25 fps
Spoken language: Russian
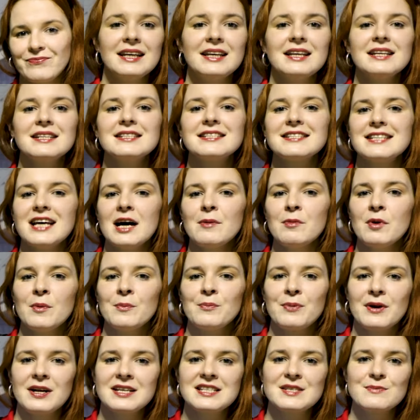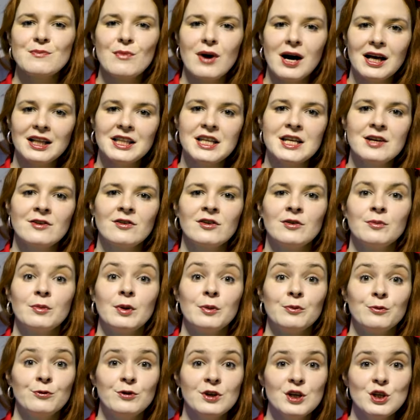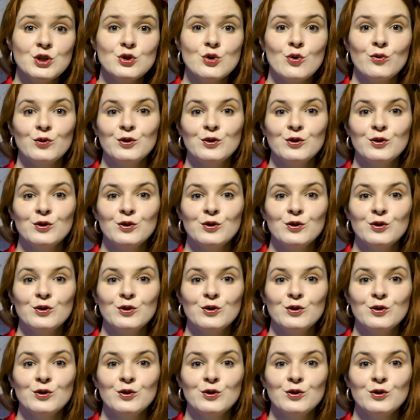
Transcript: И самым просматриваемым видео